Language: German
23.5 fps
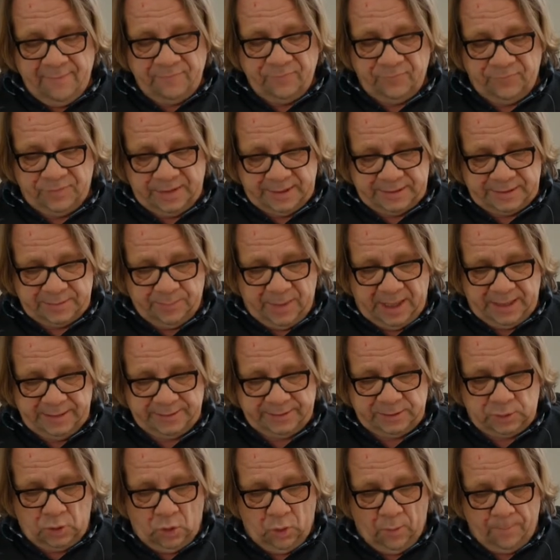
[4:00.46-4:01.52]
wird
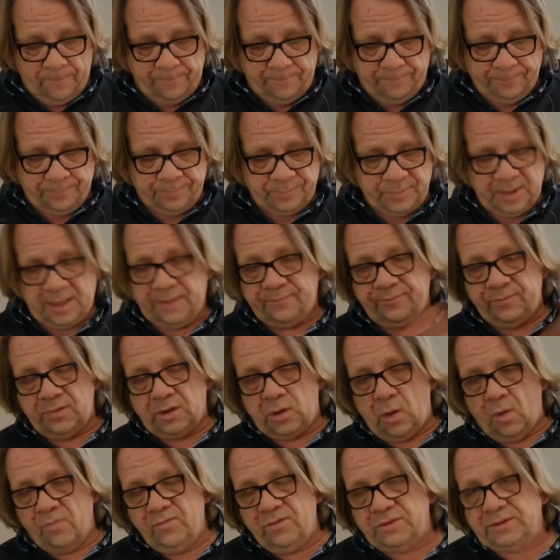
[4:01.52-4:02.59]
bald kommen.
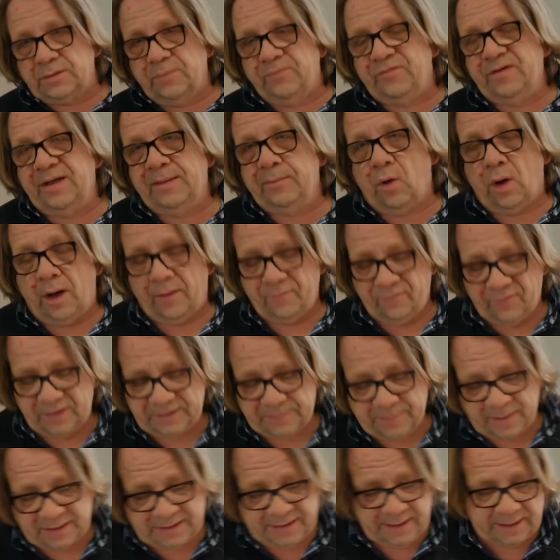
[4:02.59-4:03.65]
Kommen wir zum Februar.
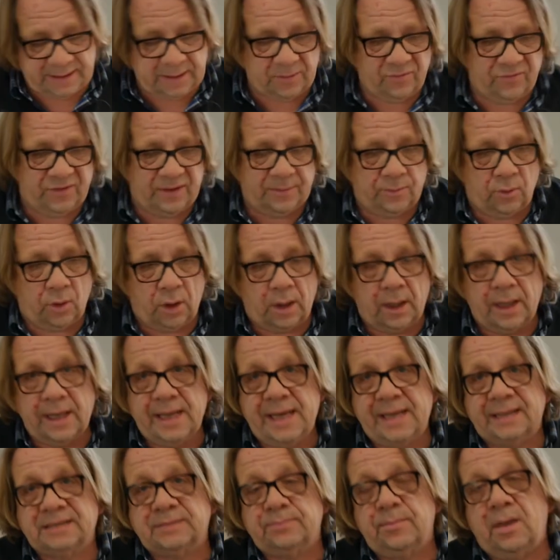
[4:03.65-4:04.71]
Was passiert im Februar?
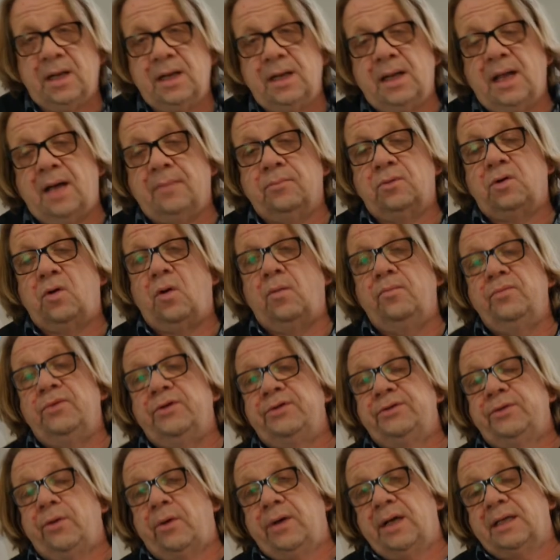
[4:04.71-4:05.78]
Erstmal am
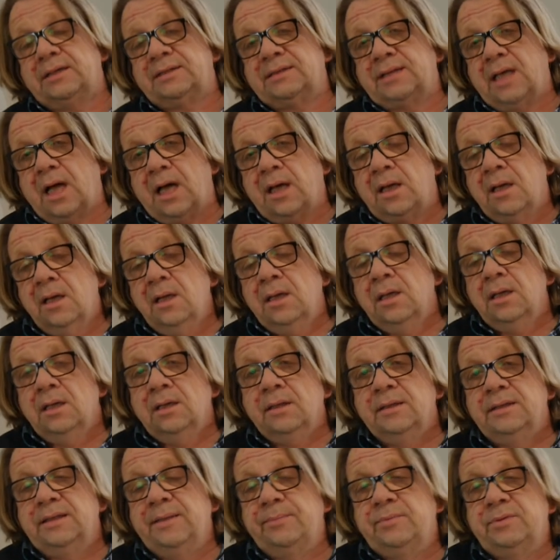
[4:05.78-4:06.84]
kommenden Donnerstag
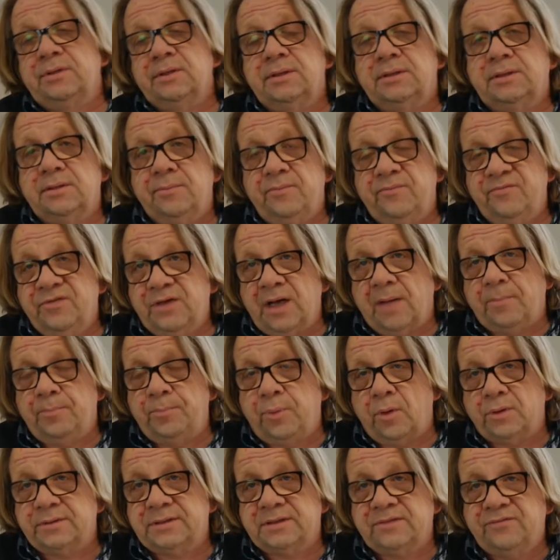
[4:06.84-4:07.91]
gibt es wieder
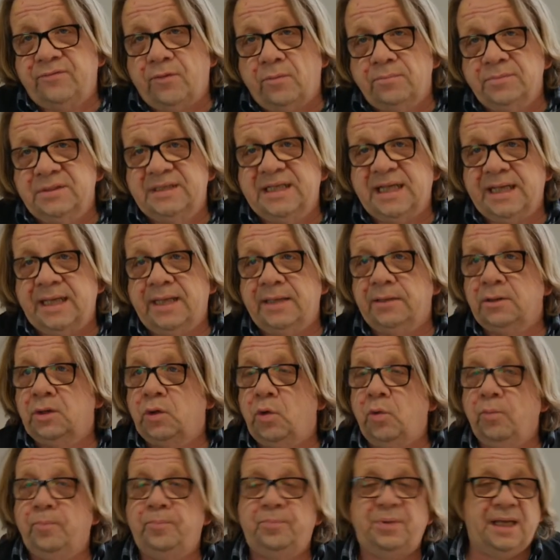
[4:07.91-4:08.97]
Post vom
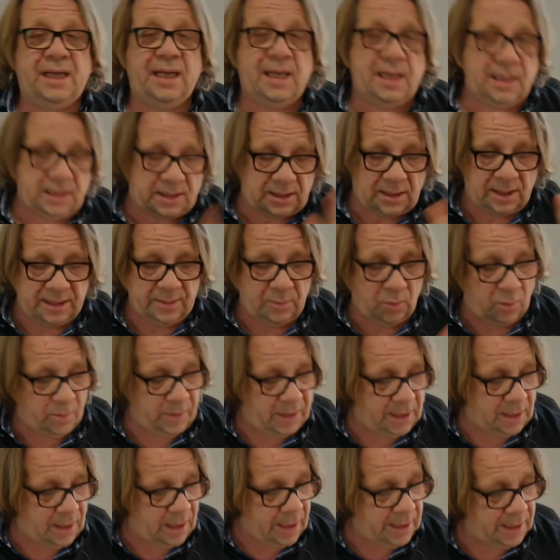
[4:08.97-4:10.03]
DNQP. Ich kann im
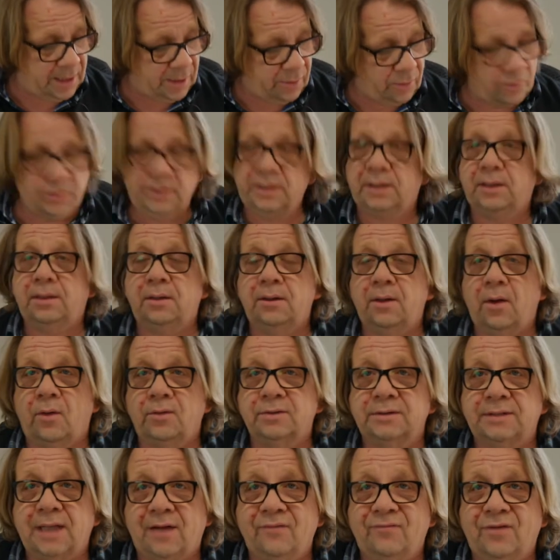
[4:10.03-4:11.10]
Moment leider noch nicht genau
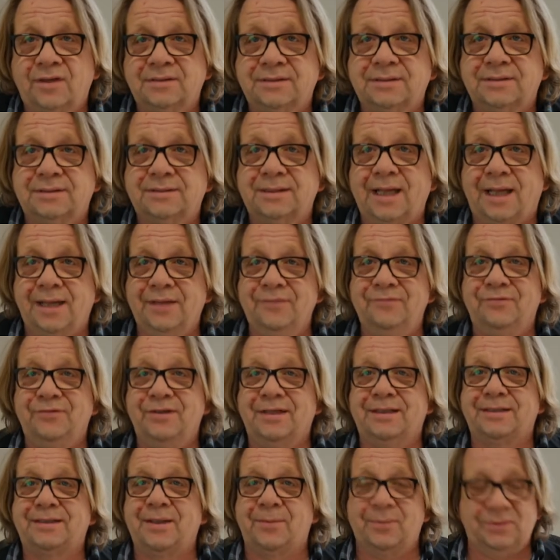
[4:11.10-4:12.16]
sagen, was es sein
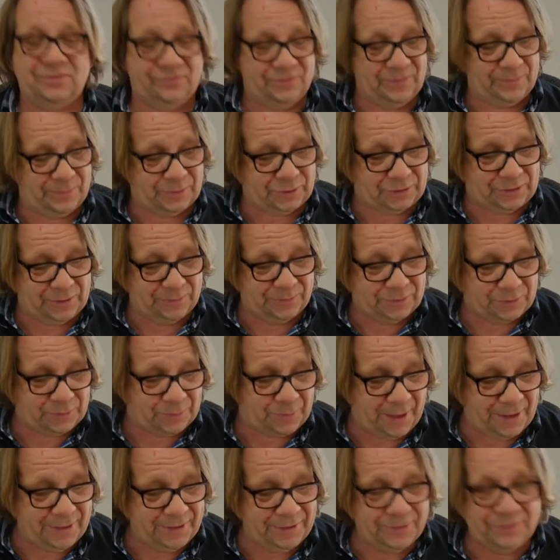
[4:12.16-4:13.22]
wird, aber es wird bestimmt
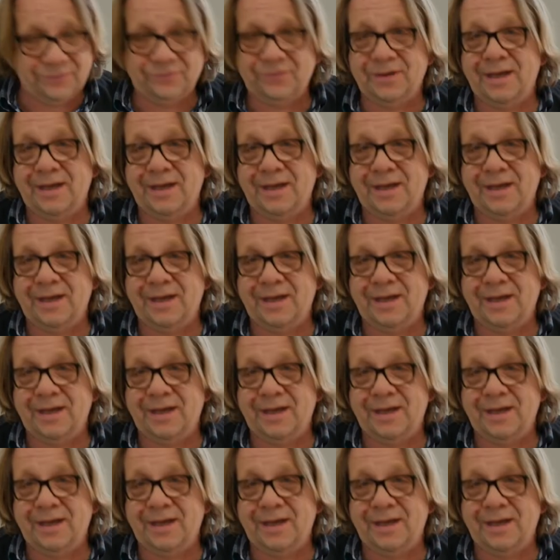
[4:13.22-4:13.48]
spannend